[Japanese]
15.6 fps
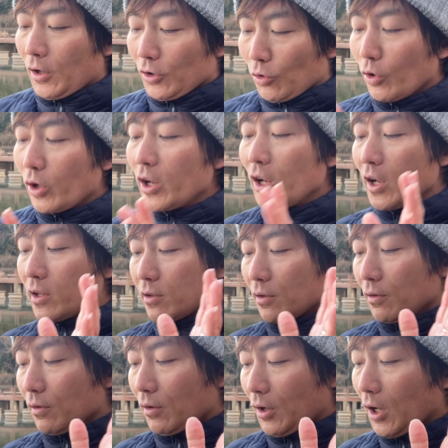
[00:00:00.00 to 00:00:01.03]
とりあえ
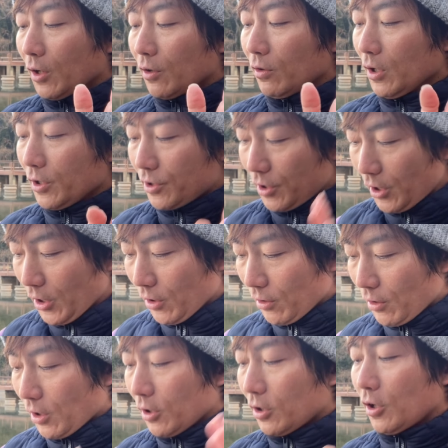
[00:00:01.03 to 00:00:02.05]
ずラグなしで
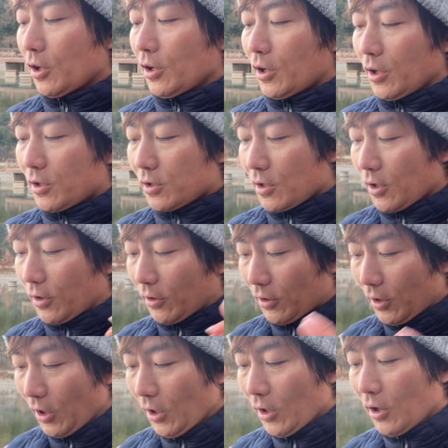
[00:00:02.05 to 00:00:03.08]
肩だけ使っ
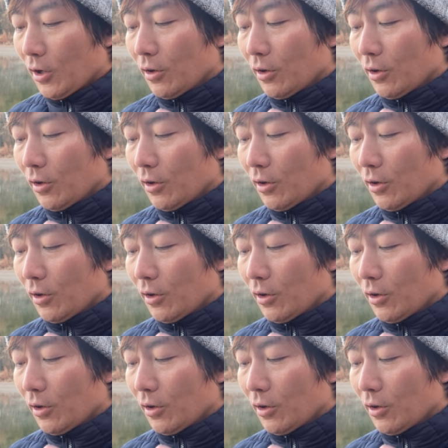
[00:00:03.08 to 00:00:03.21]
て